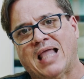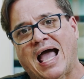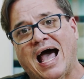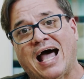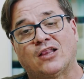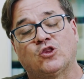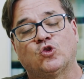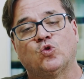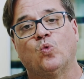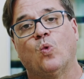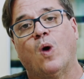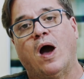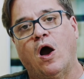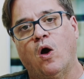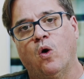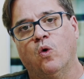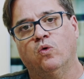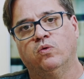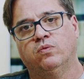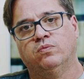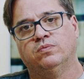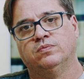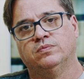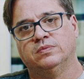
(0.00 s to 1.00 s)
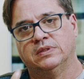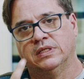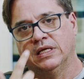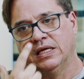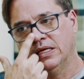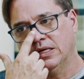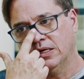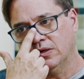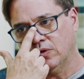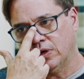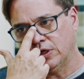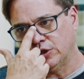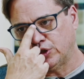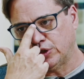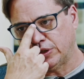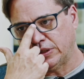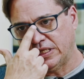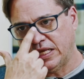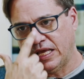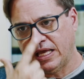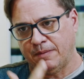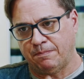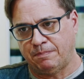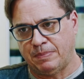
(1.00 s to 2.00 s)
atual. Né? Eu acho que
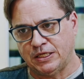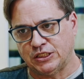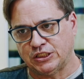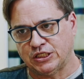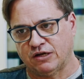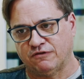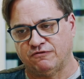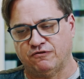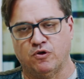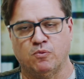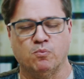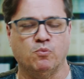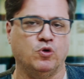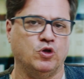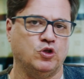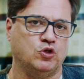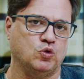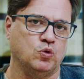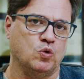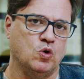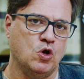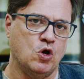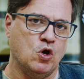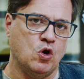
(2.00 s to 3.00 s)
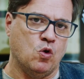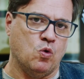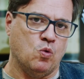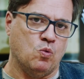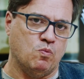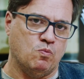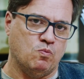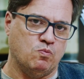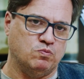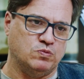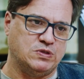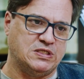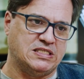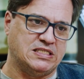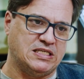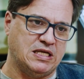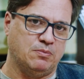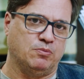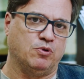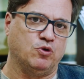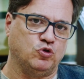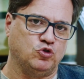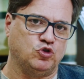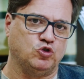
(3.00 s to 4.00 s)
de repente ela foi muito um
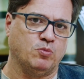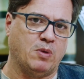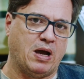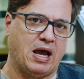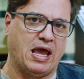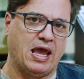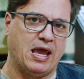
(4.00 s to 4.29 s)
símbolo de uma